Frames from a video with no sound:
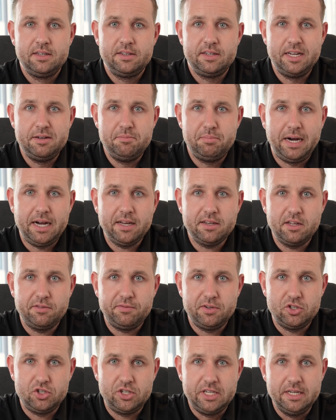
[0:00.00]
Dein Partner
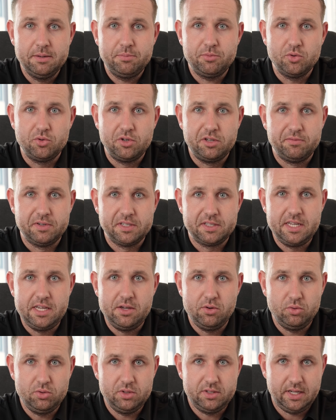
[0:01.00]
verstirbt und die
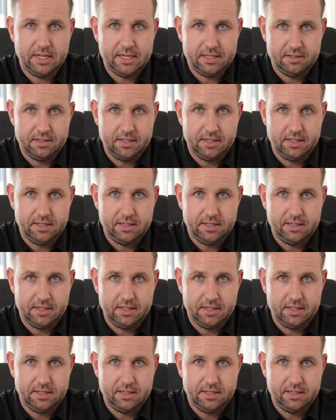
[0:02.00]
Versicherung zahlt